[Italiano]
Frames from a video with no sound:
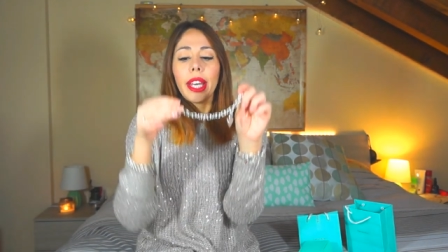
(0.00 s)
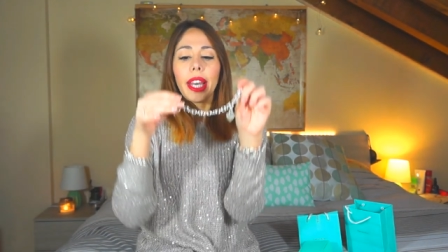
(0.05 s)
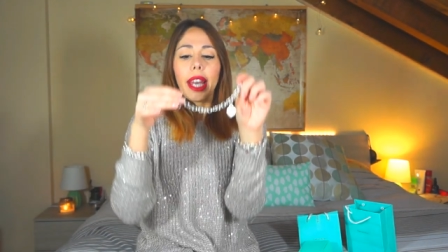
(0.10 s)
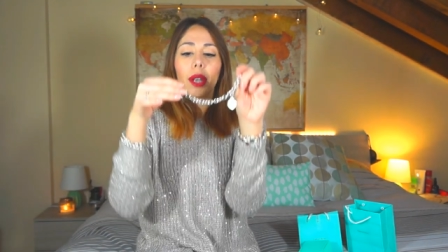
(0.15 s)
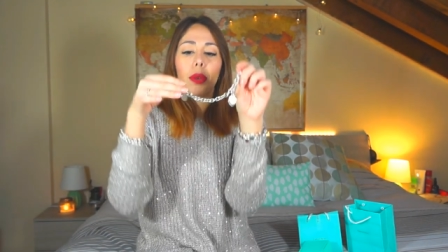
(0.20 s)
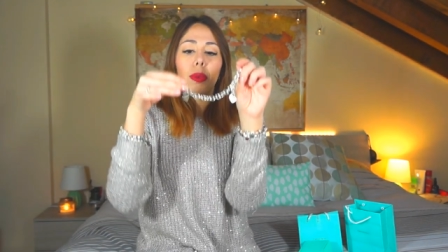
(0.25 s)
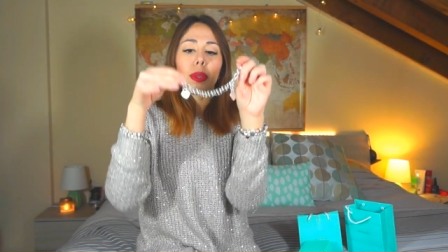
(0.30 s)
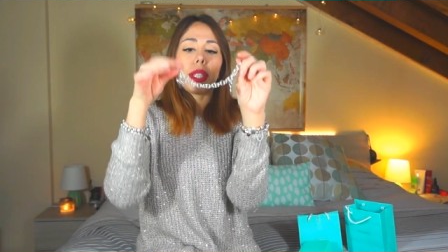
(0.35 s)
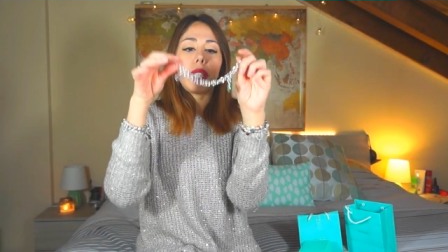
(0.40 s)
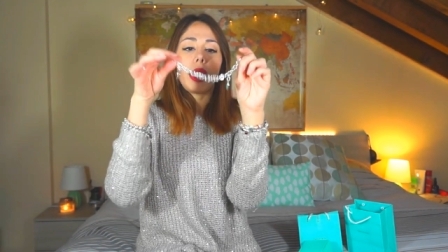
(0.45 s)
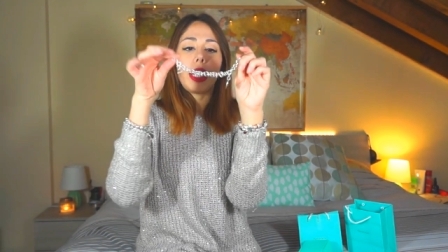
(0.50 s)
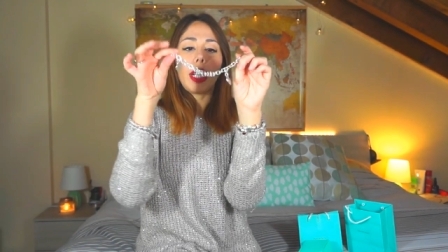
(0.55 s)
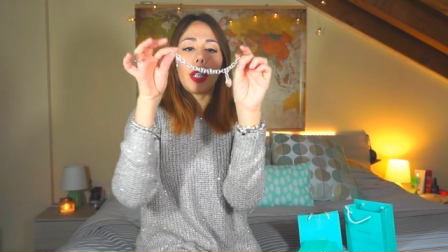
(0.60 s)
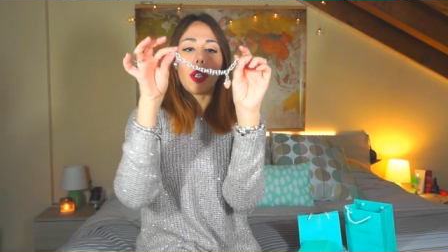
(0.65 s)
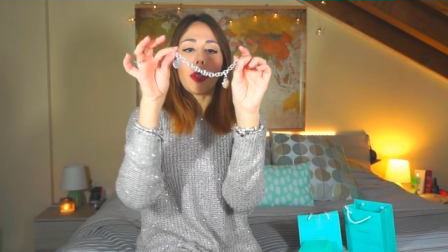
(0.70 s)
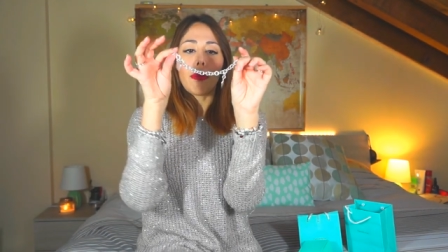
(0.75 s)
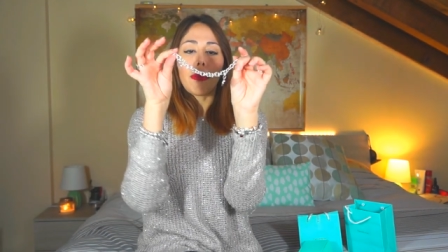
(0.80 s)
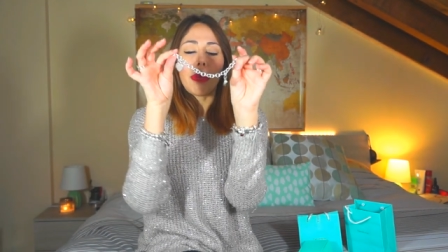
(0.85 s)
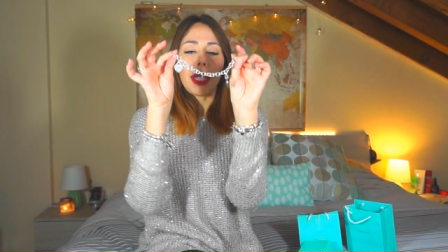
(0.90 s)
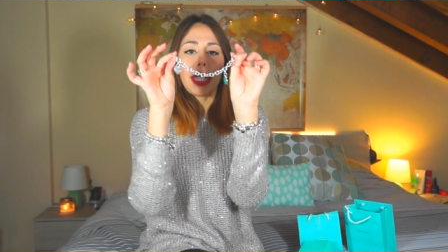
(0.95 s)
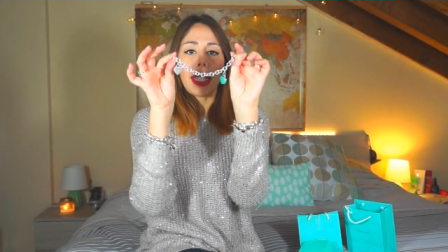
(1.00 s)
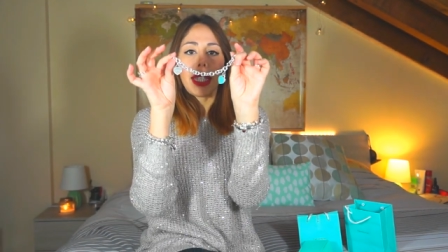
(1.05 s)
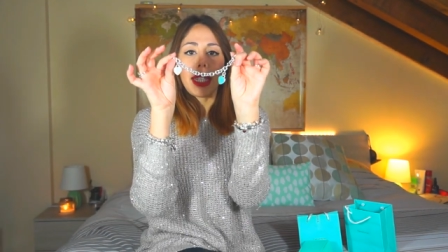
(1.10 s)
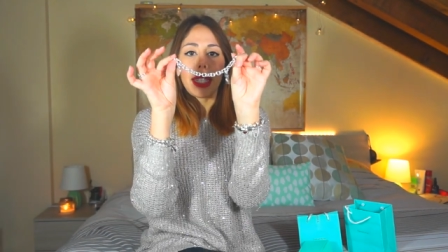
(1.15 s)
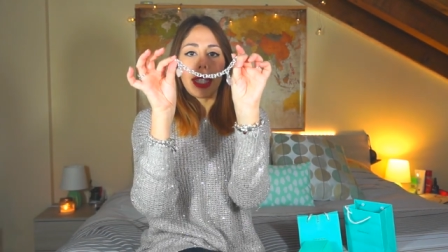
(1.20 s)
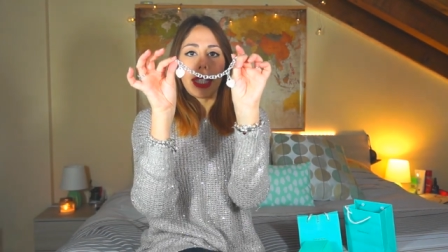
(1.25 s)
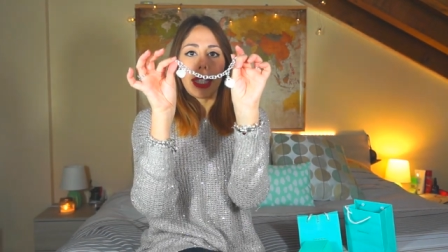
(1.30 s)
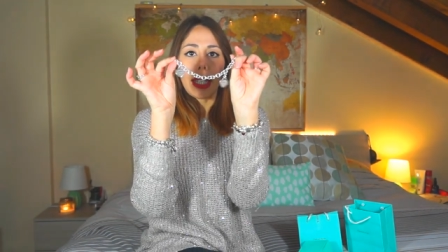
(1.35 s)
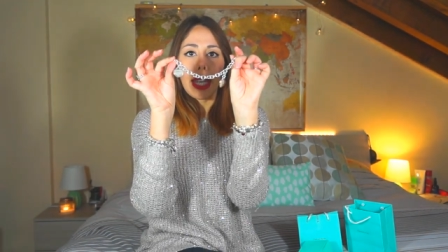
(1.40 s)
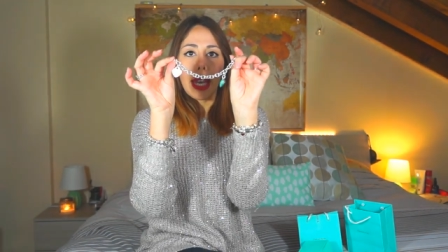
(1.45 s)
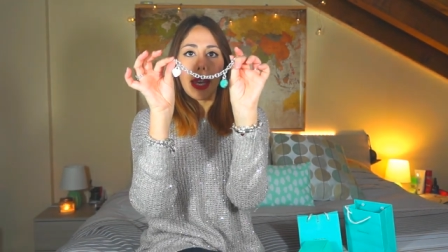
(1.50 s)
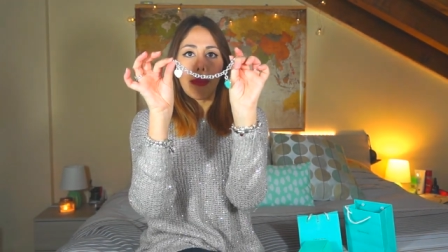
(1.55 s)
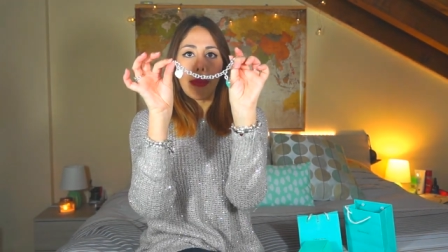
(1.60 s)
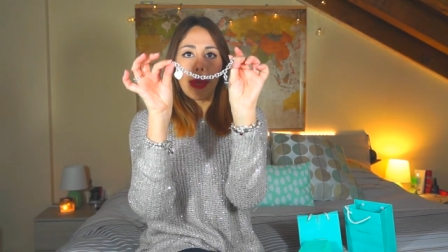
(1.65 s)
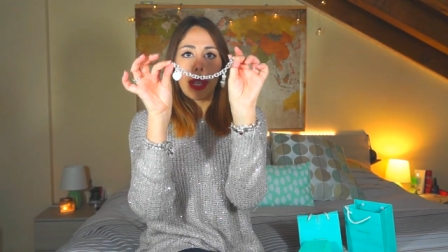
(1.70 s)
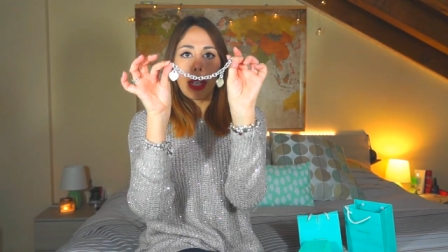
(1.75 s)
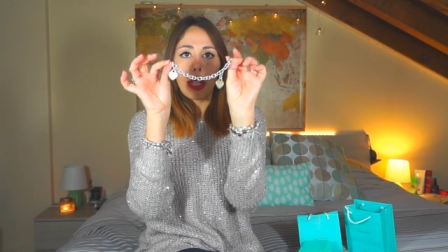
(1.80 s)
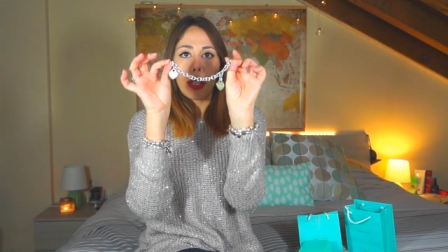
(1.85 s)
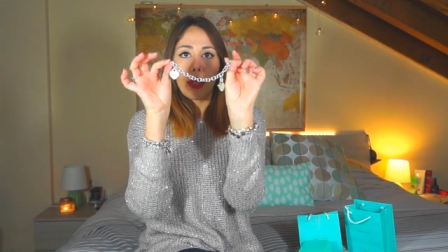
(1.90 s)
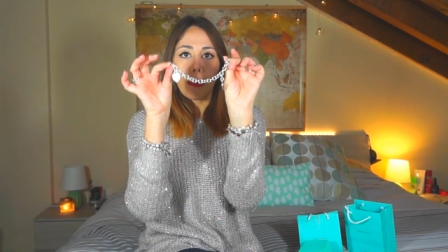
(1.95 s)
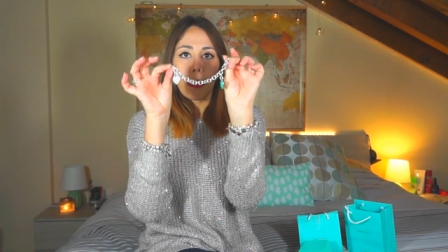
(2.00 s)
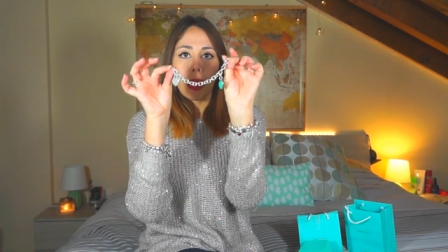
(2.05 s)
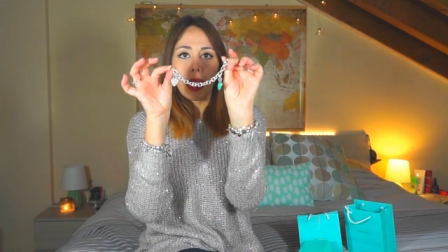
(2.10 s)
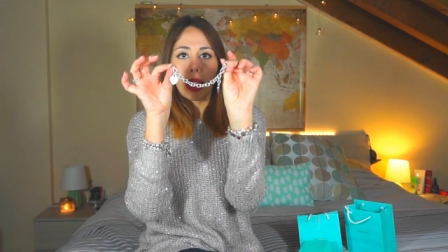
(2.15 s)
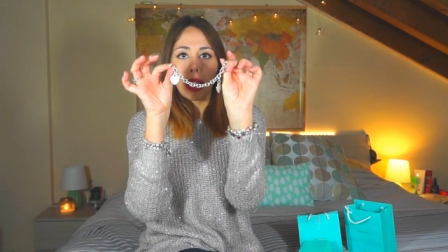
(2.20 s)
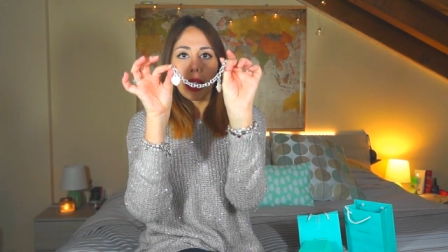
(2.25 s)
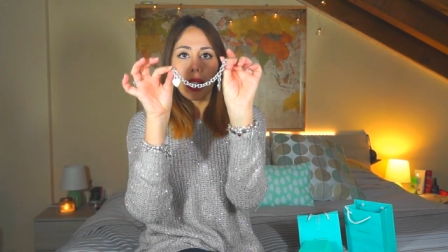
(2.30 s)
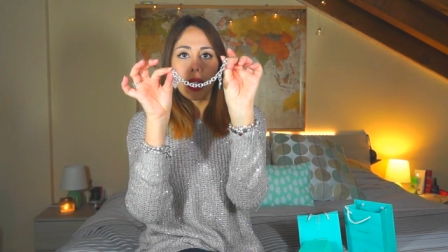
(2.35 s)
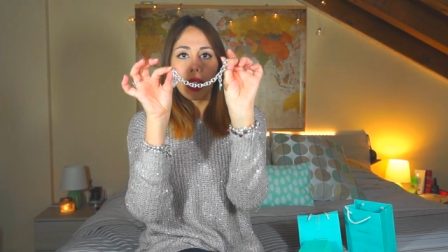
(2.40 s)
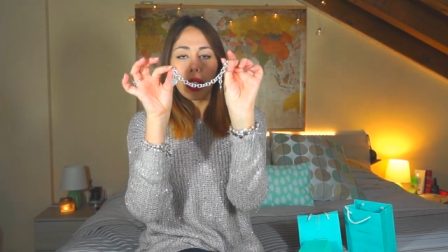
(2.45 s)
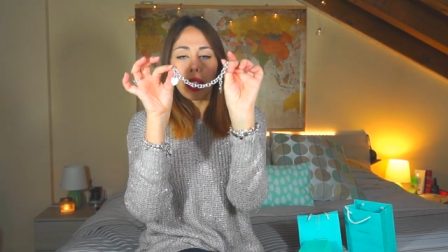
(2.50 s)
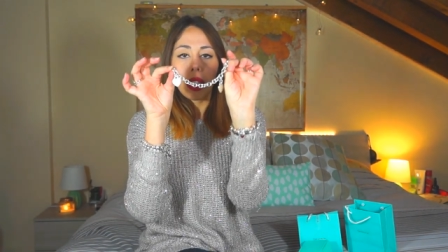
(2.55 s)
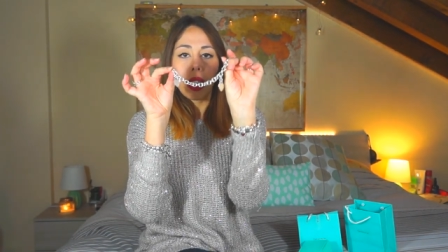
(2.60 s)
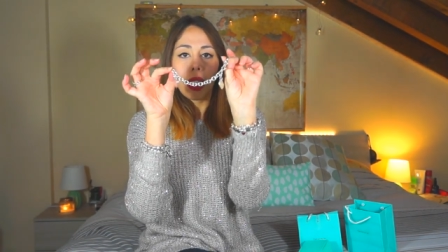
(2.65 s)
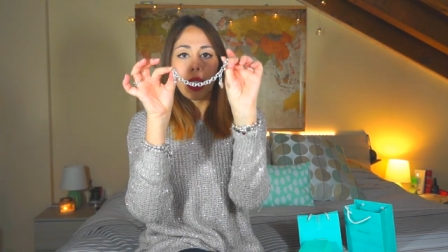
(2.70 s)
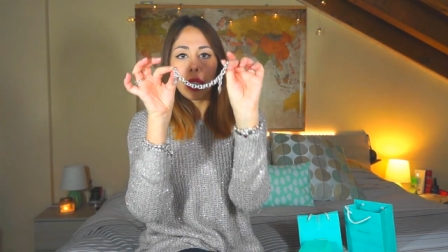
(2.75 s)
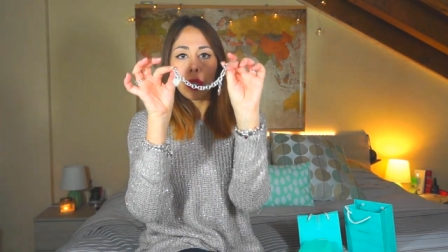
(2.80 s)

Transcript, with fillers: e quindi li ho messi insieme, li ho messi in,